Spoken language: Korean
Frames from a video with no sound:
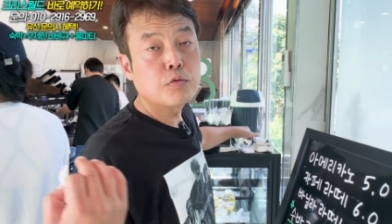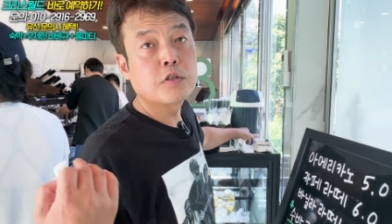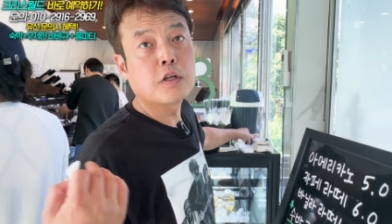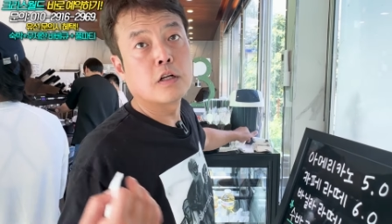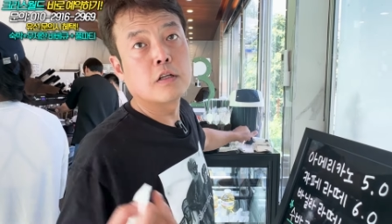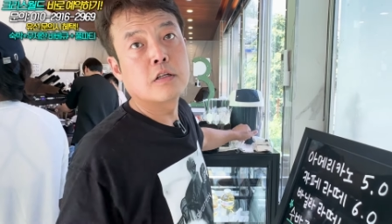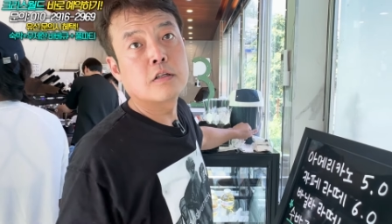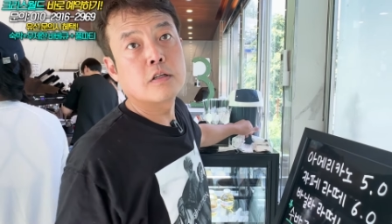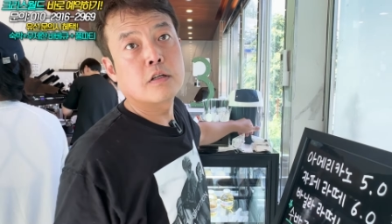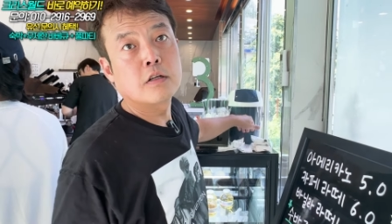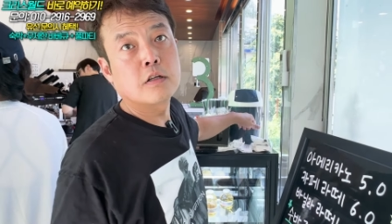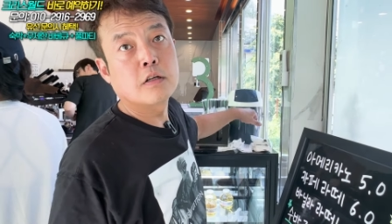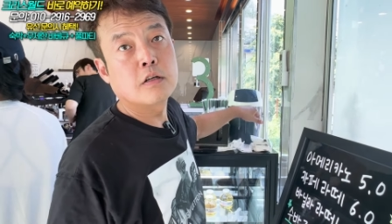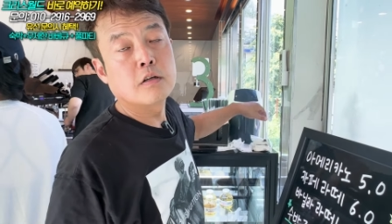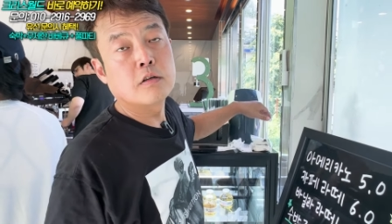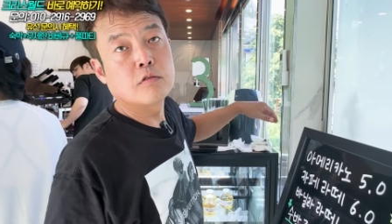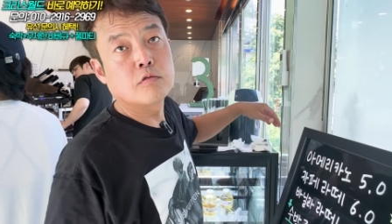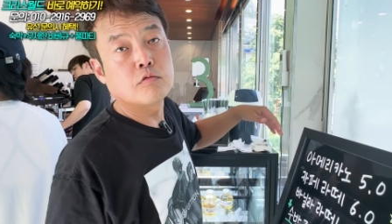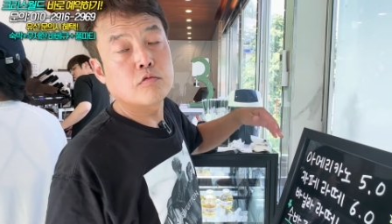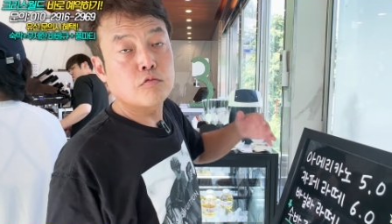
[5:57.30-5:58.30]
잘
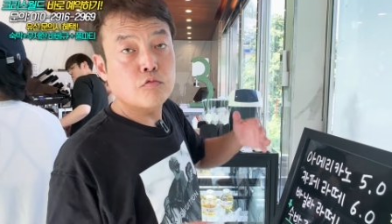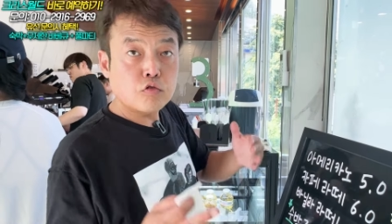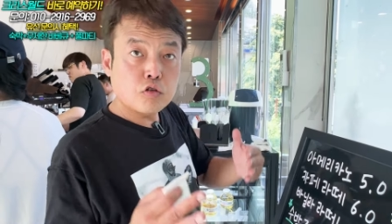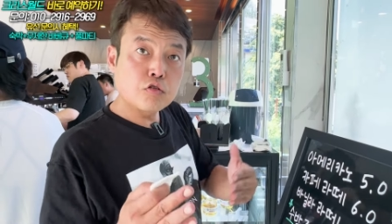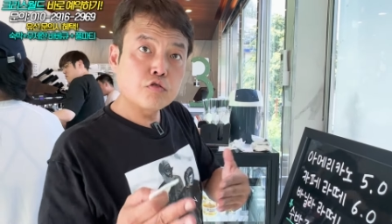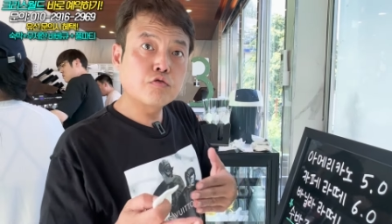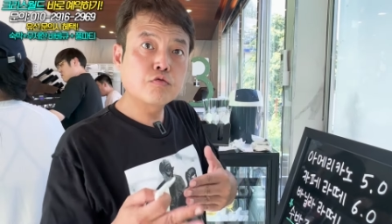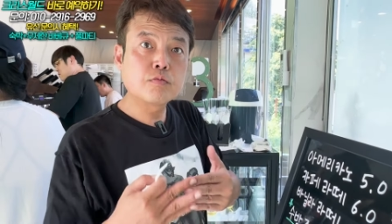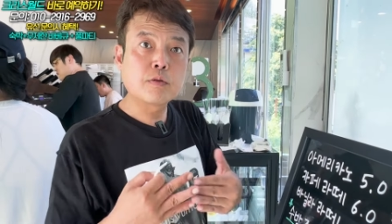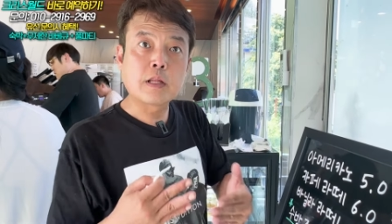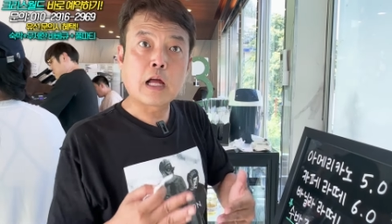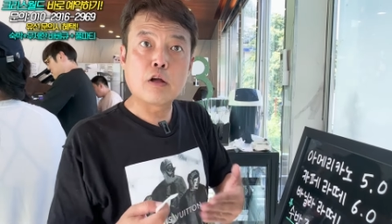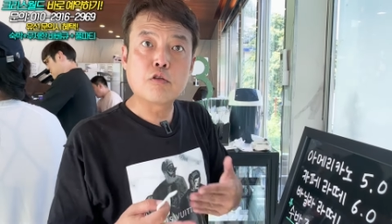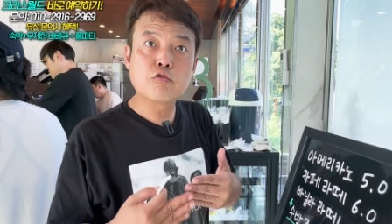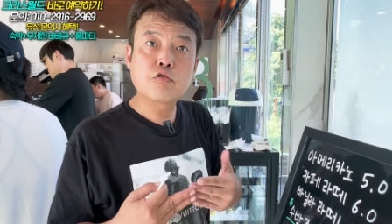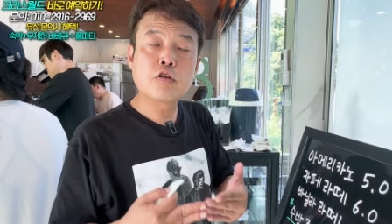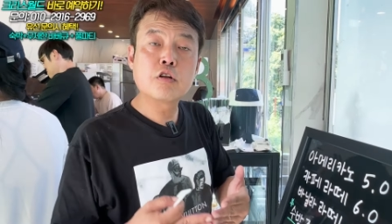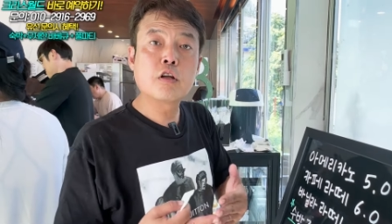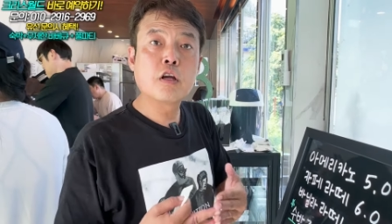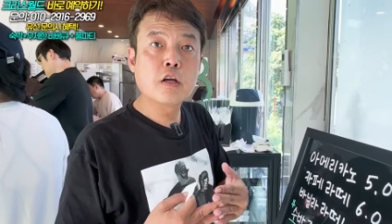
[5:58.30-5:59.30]
되잖아. 우리도
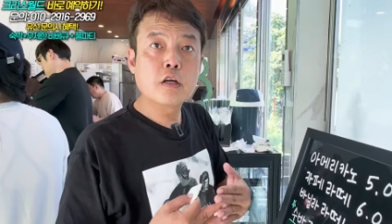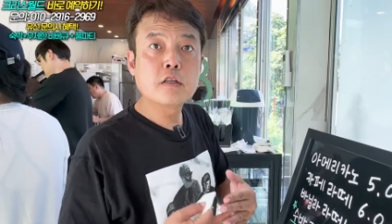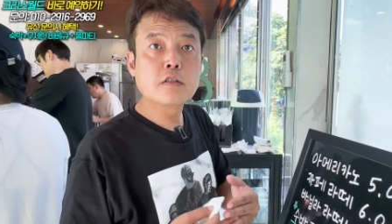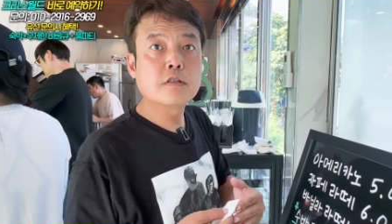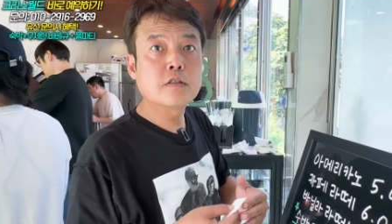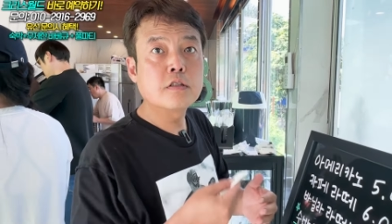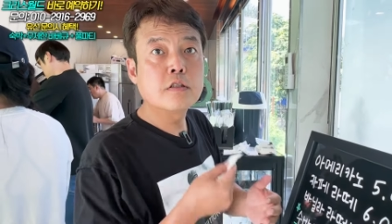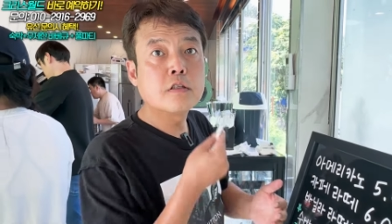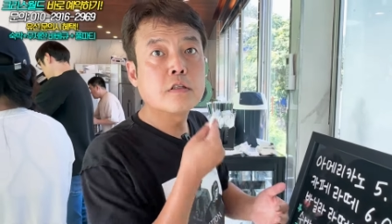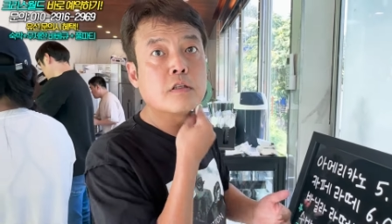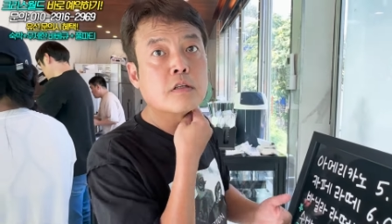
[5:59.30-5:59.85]
나누기를 해야지.